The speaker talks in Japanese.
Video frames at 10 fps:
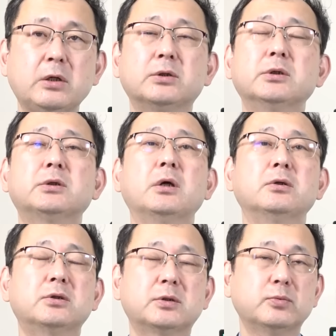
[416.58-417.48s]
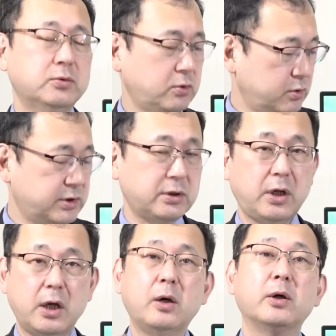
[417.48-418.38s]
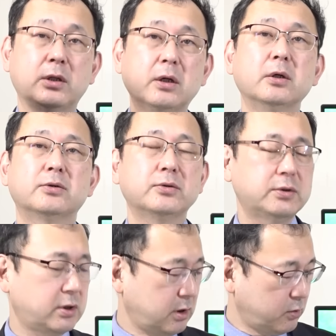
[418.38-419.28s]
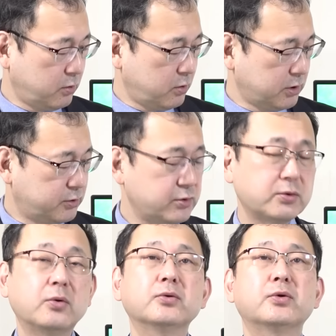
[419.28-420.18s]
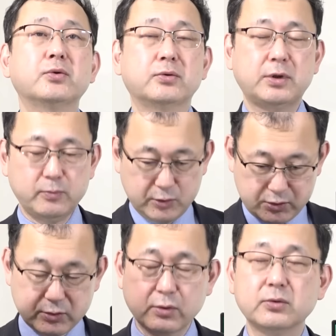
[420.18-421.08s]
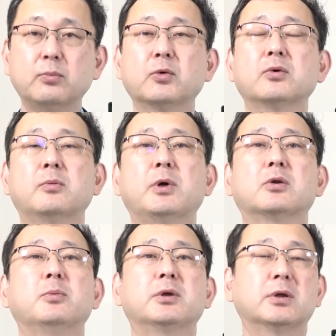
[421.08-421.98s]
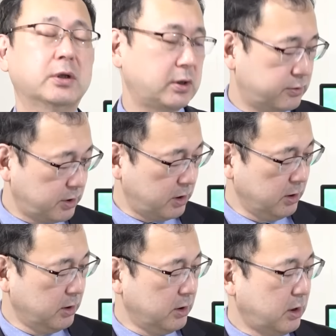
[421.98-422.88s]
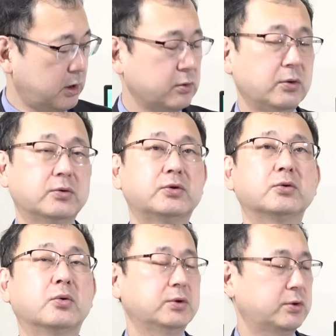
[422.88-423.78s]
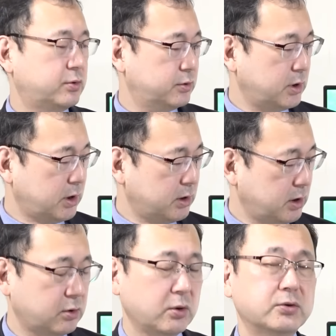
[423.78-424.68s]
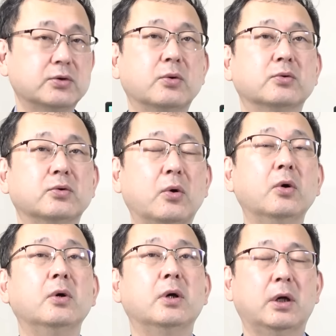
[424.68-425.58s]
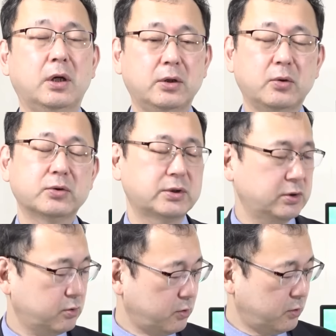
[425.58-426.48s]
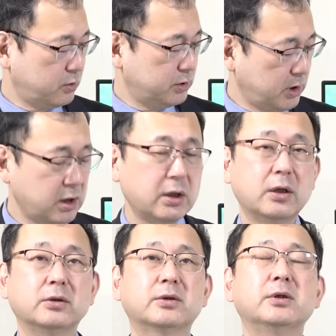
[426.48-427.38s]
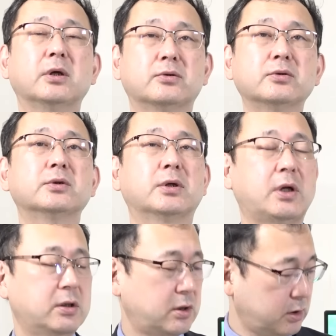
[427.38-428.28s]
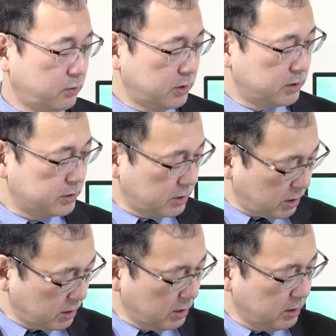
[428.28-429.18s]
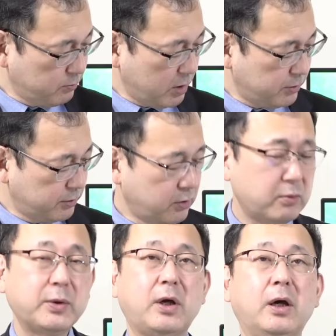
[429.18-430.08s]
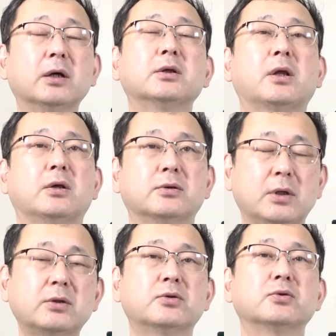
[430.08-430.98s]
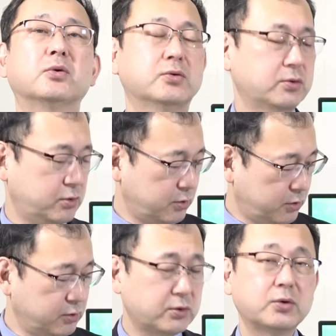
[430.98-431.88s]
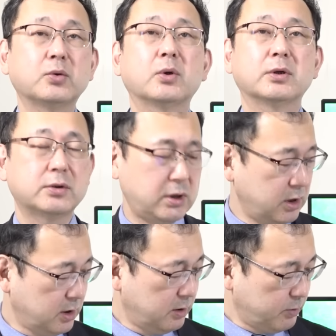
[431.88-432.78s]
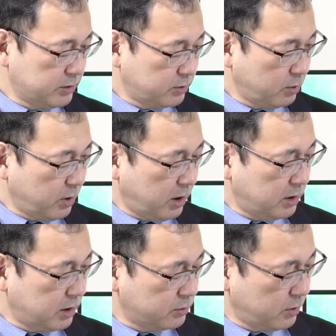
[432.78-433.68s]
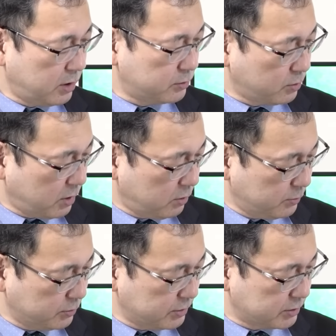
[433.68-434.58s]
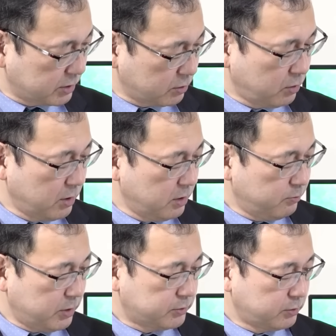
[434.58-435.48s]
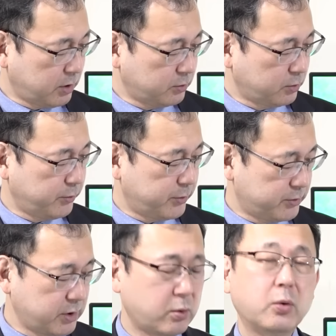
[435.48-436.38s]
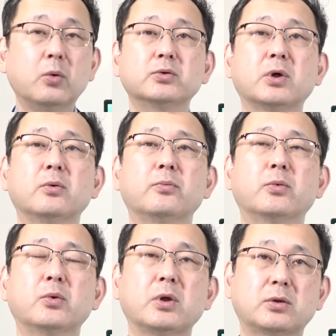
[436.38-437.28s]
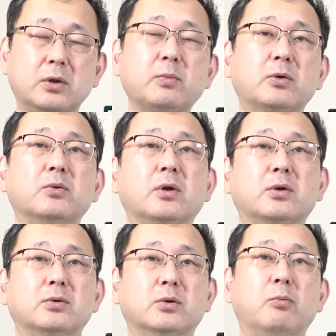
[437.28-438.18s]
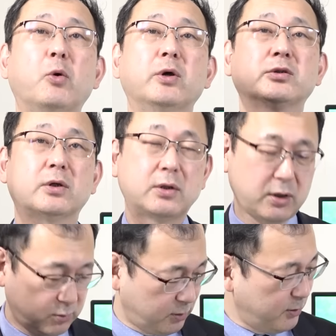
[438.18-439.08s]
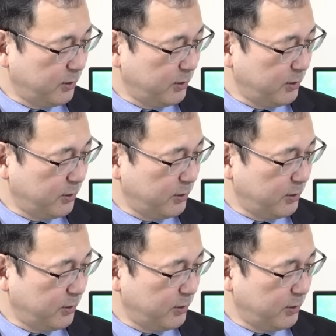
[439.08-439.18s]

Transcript: 実際に自分の部屋はね、住んでたところは中国級、全部中国のものでまとめててですね、あの、中に住んでたんだと。中国の、えー、様式のところにね、好きで住んでたんだとかですね。まあこれヨーロッパで流行ってたんですね。中国級っていうのはですね。まあそれはあるあのあるとは思うんですけど、まあそんなことを言って、じゃあここじゃあどうなって、今どうなってるの燃えちゃったと。